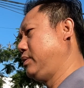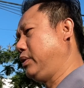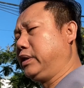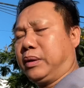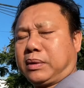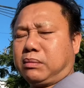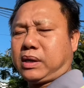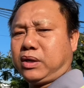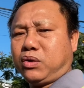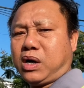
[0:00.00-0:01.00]
doanh nghiệp không
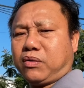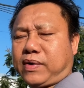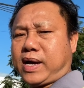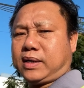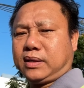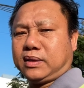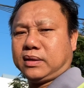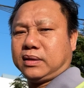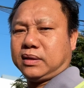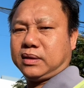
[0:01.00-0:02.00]
có nhu cầu vay
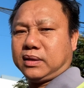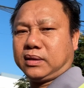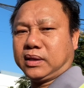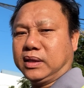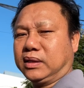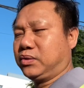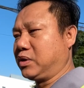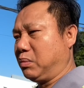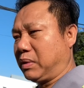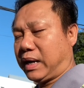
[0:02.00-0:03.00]
thì tiền cuối
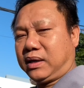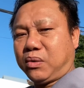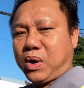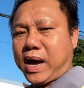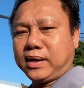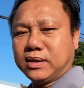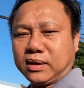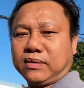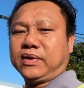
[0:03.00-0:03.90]
cùng mà anh là quay ngược